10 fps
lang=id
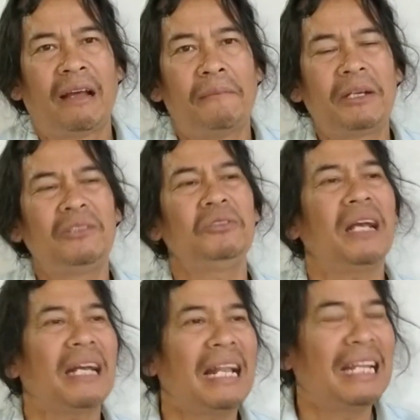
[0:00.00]
Nah, begitu
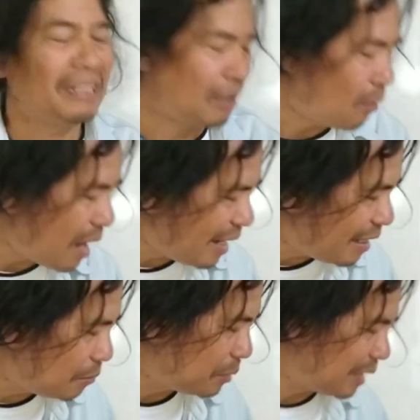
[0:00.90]
juga kalian, kalau
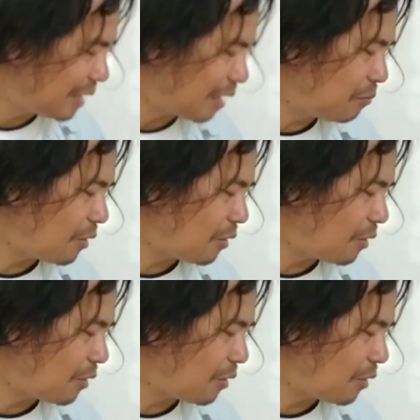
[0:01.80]
ada mengatakan